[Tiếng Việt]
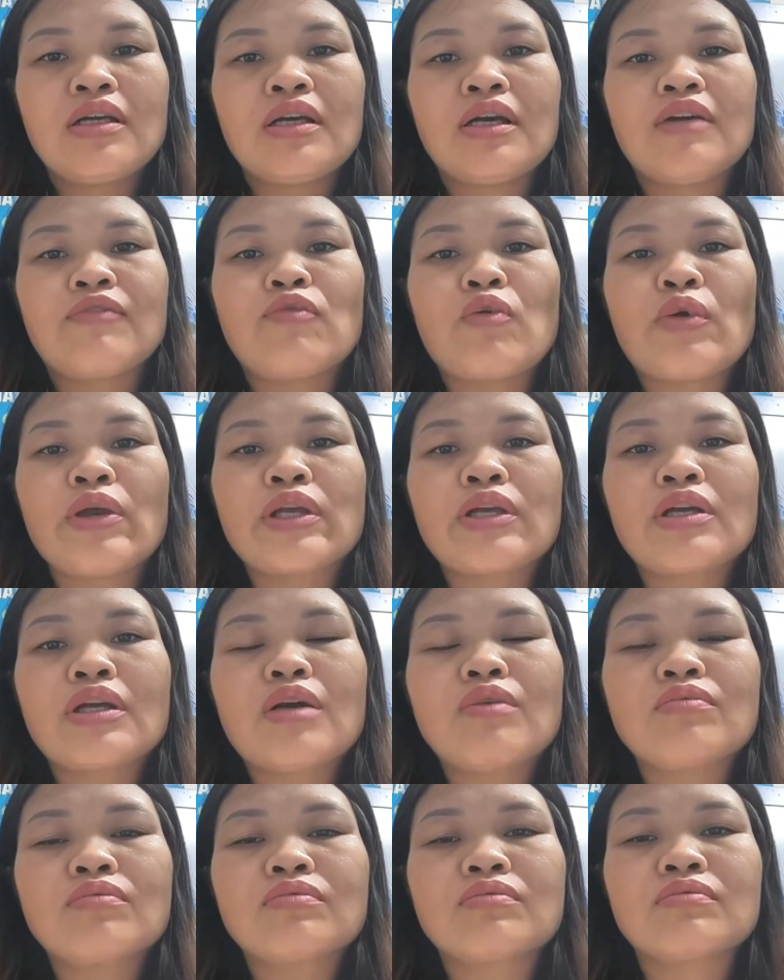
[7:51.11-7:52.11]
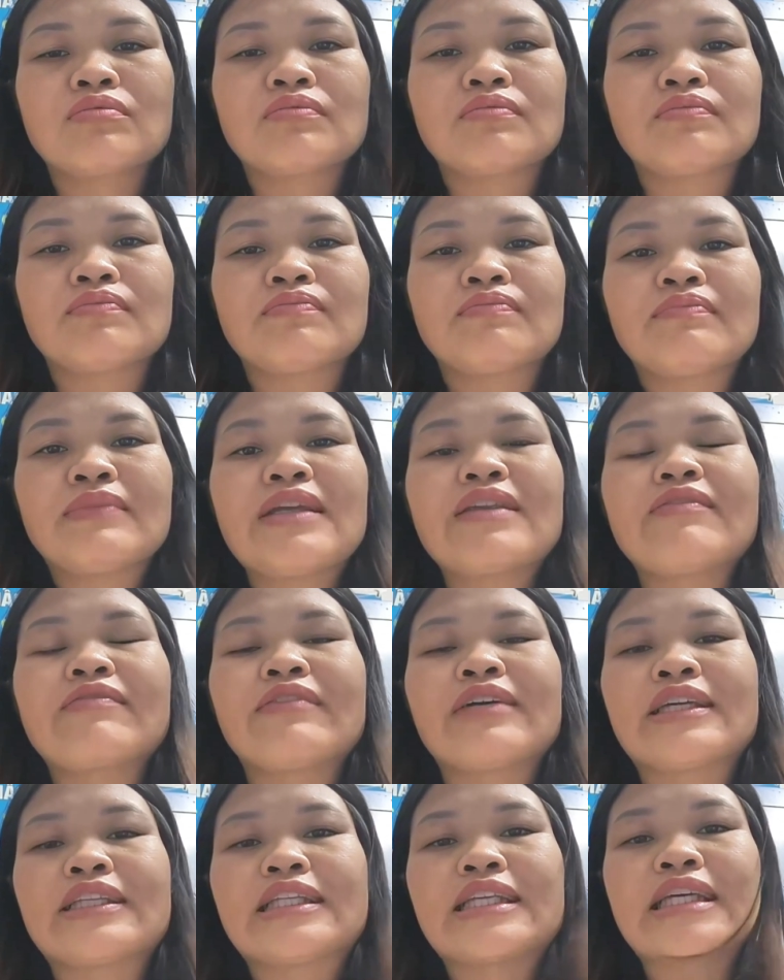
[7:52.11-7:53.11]
à, phụ huynh không biết
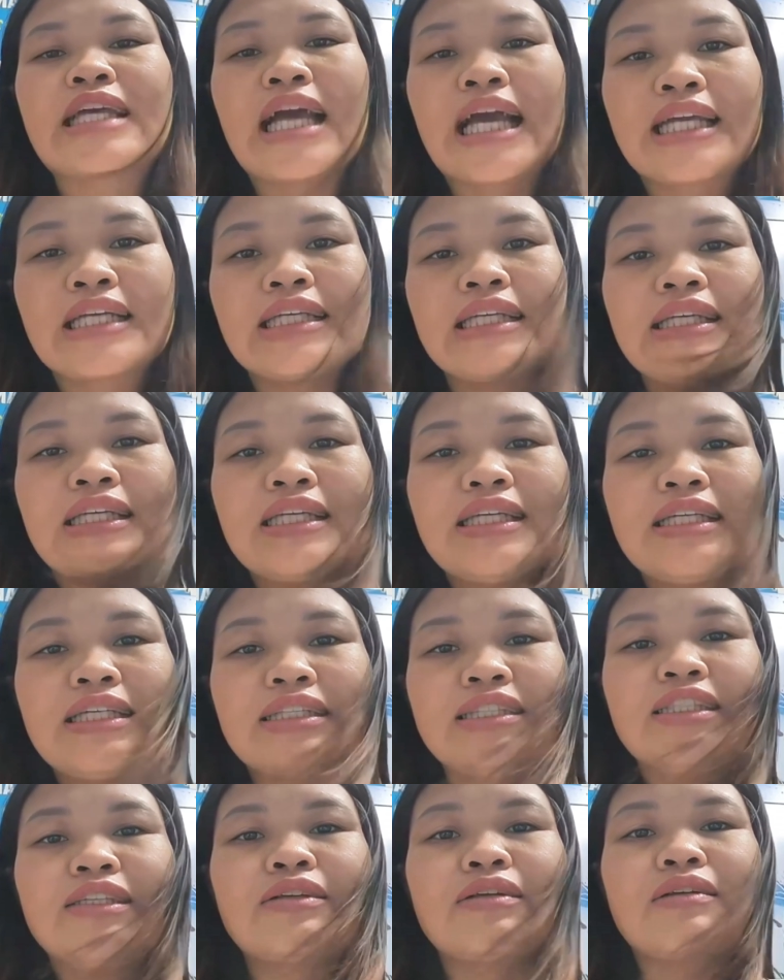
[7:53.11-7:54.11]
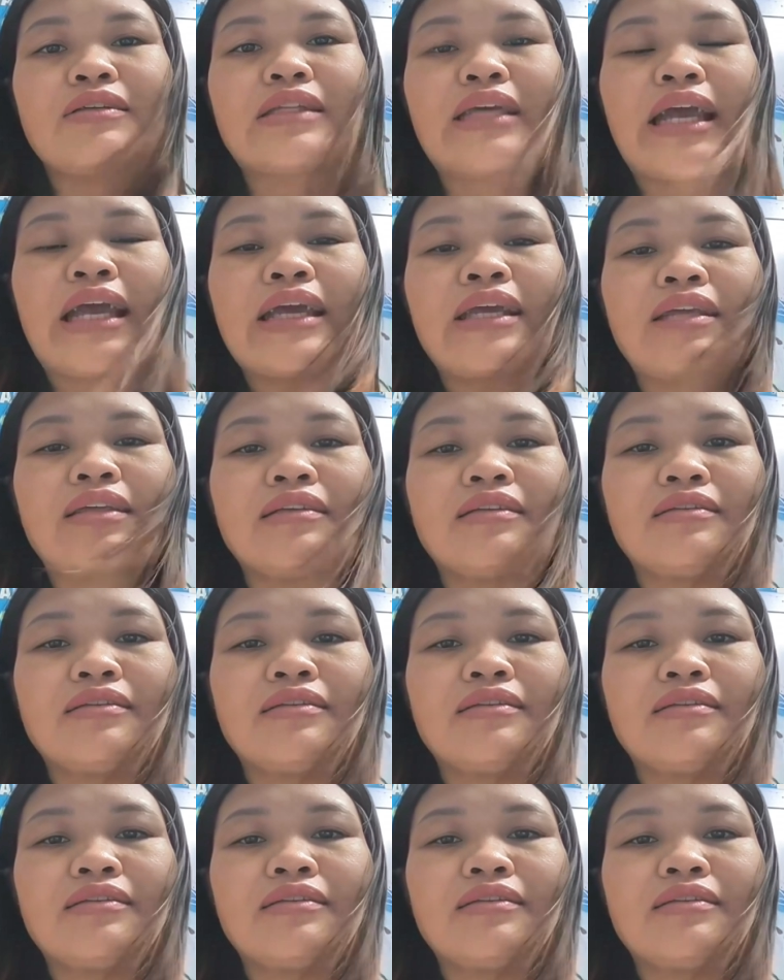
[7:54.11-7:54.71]
về tiếng Anh nhưng có thể